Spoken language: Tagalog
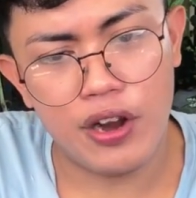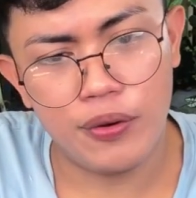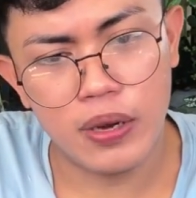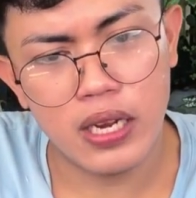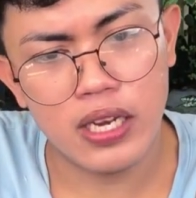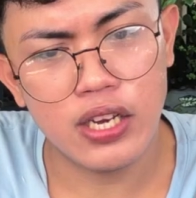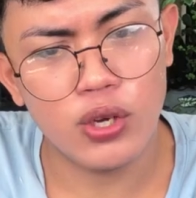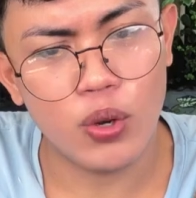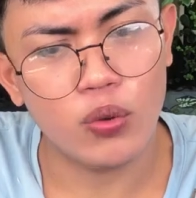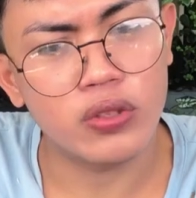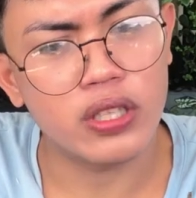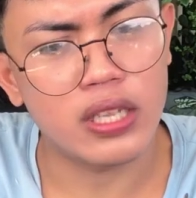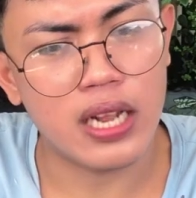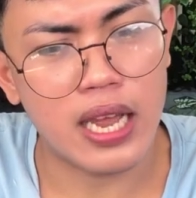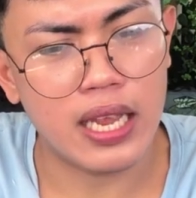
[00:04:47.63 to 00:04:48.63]
I really
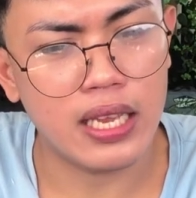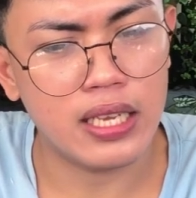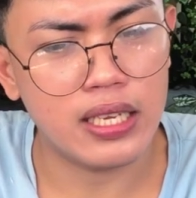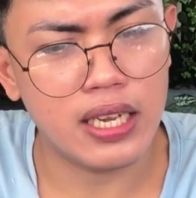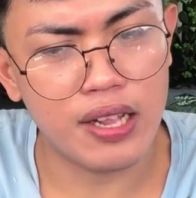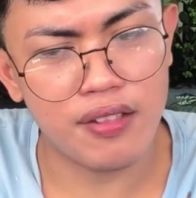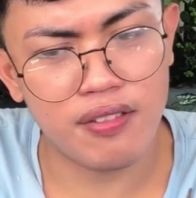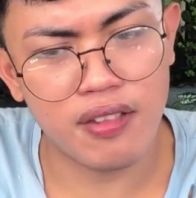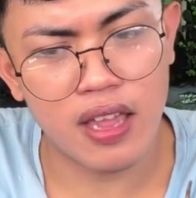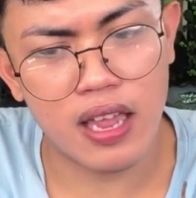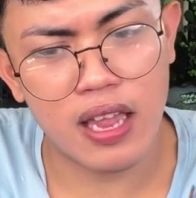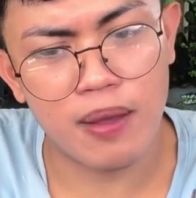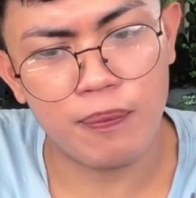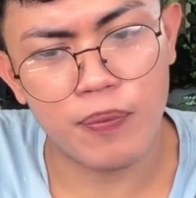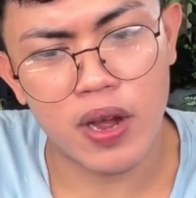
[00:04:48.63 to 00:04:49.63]
don't like
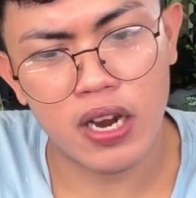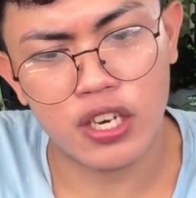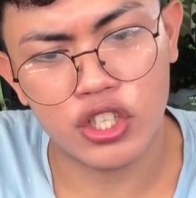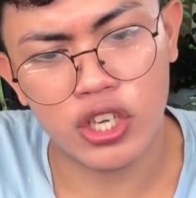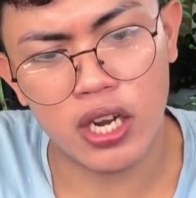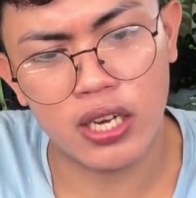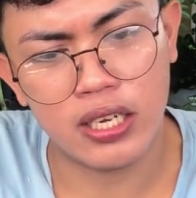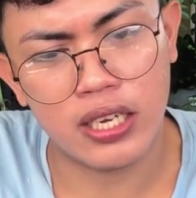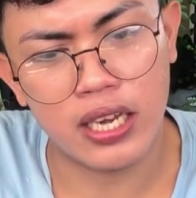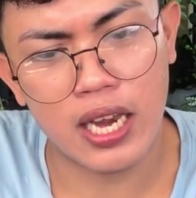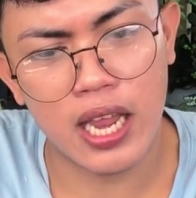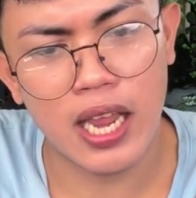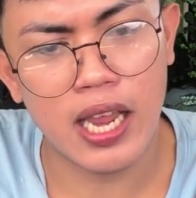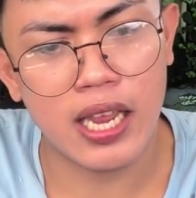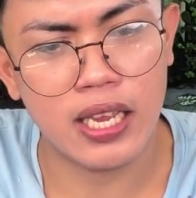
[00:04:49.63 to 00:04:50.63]
kasi para siyang
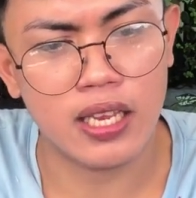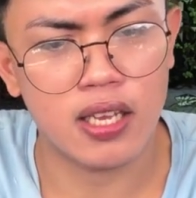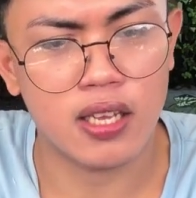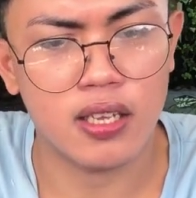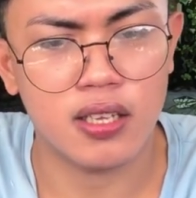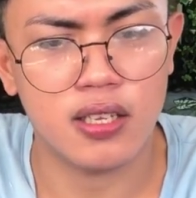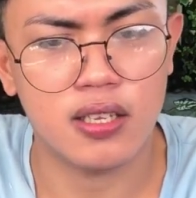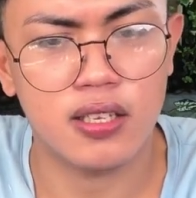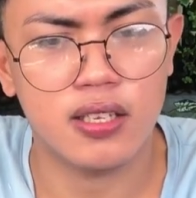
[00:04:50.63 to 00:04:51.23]
clay.